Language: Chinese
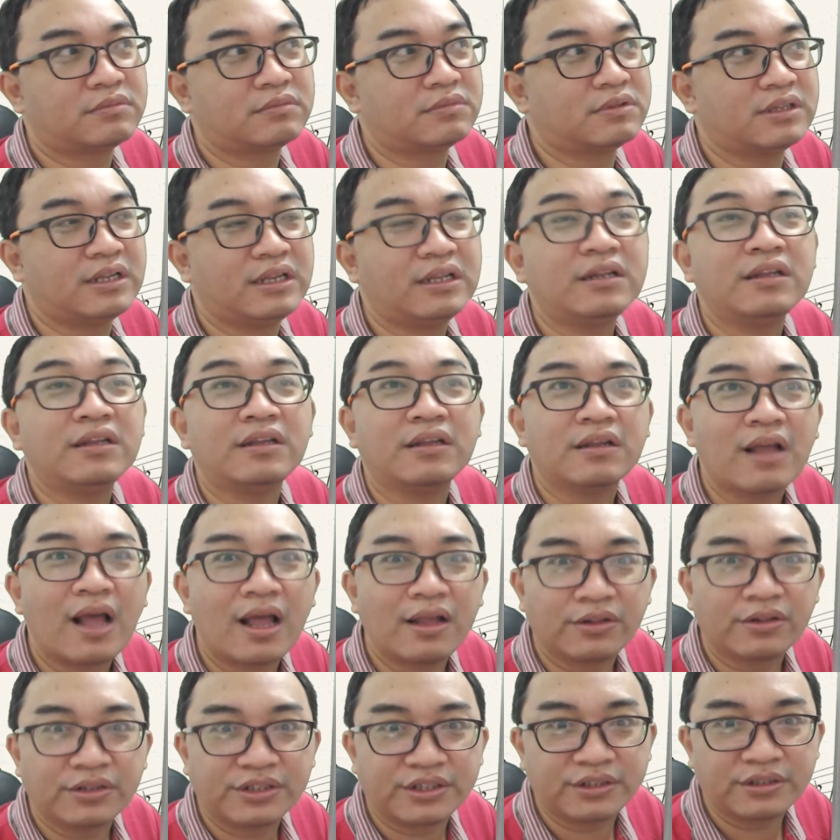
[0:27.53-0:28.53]
离你
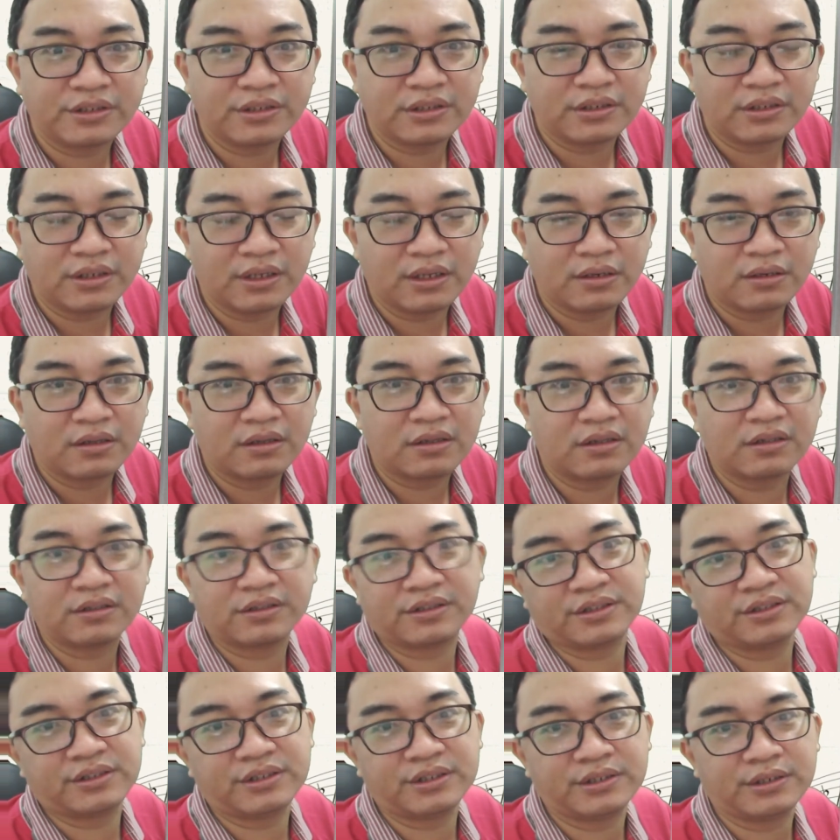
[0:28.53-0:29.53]
还有十几年、二
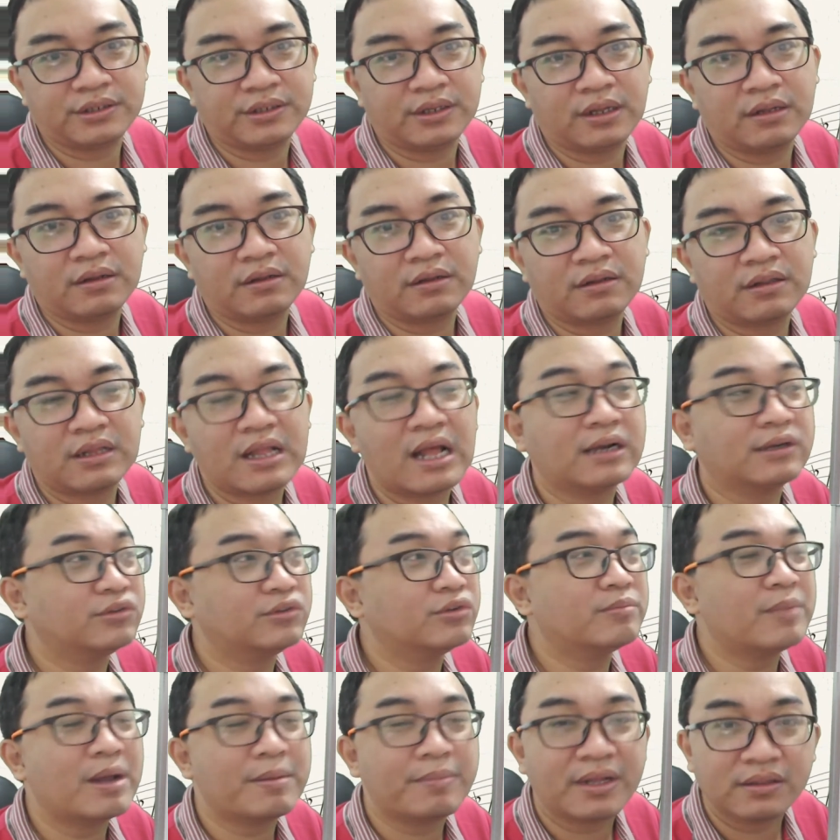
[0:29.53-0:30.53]
十几年，那你
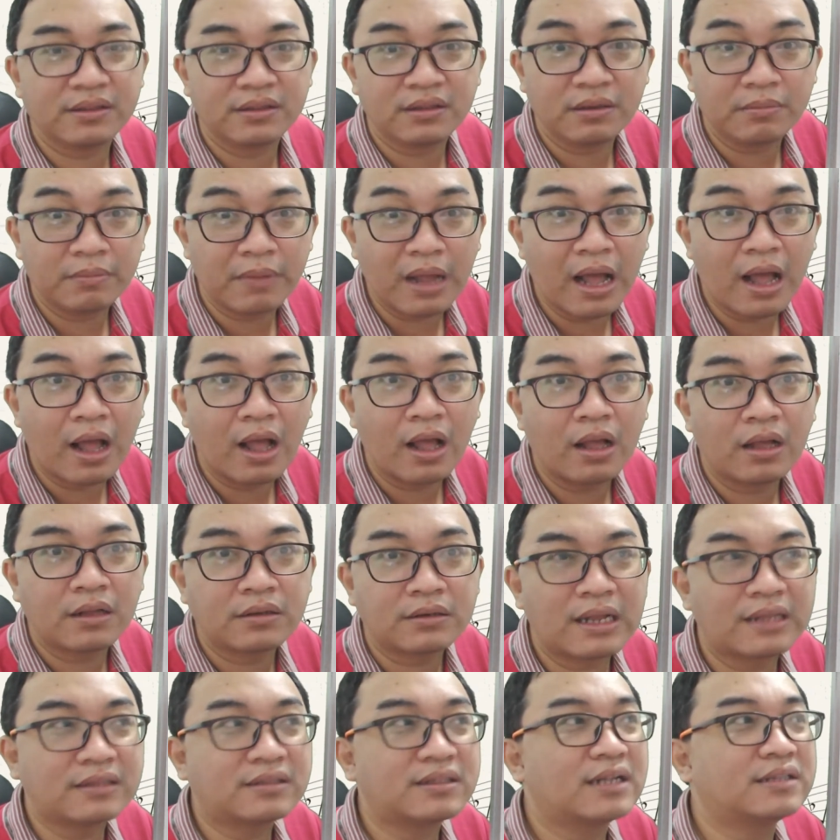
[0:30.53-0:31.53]
就慢慢等吧。
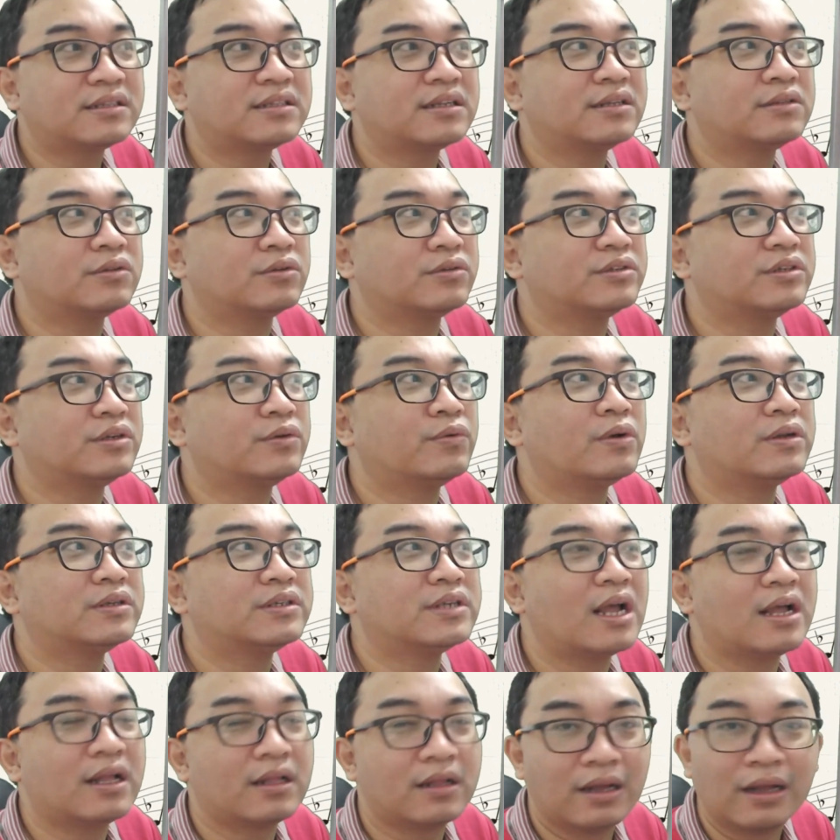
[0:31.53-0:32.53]
那在这种情况
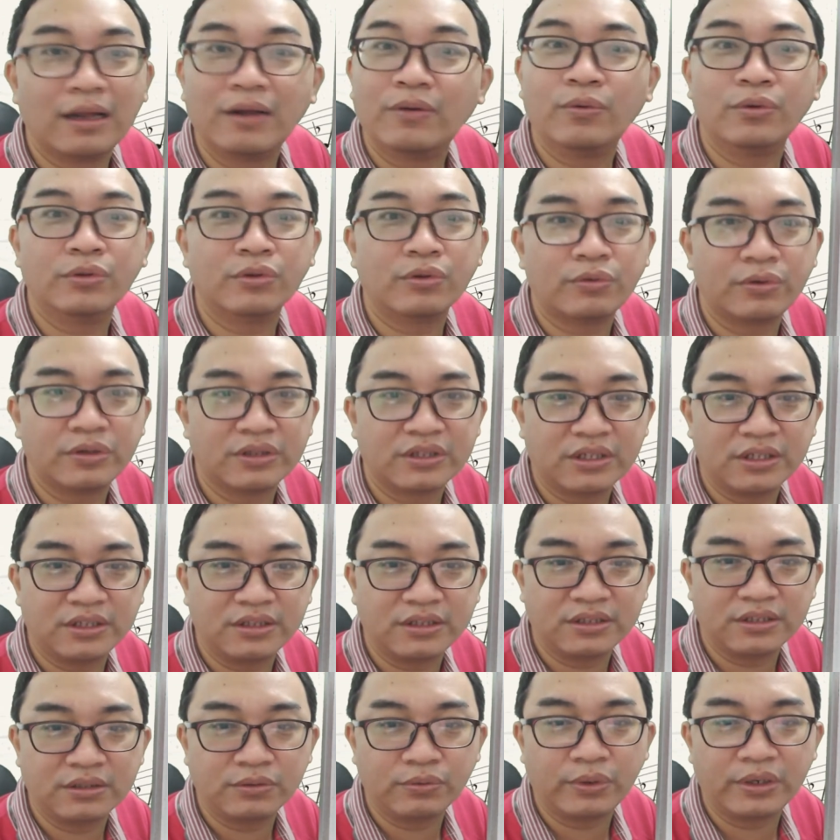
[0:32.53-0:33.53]
下，呃，我都会
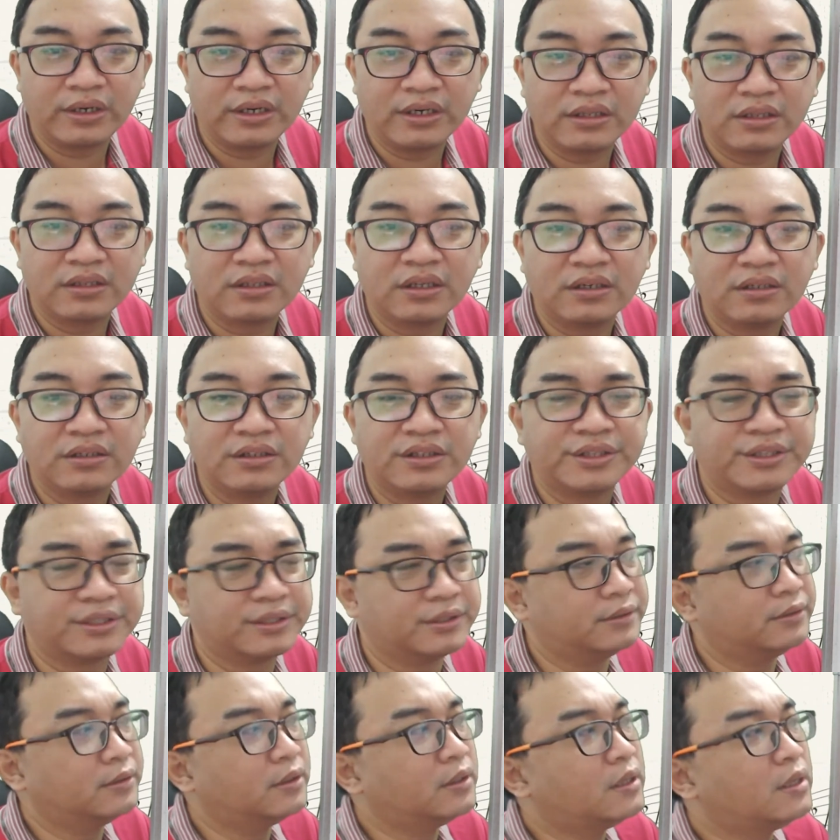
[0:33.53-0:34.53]
称之为等
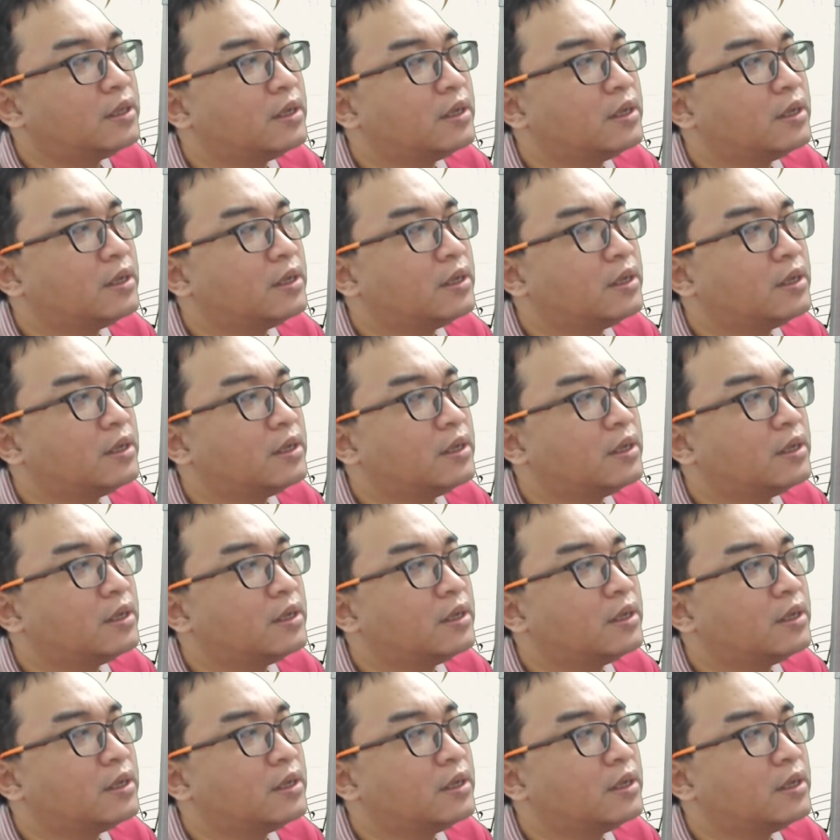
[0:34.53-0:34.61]
死。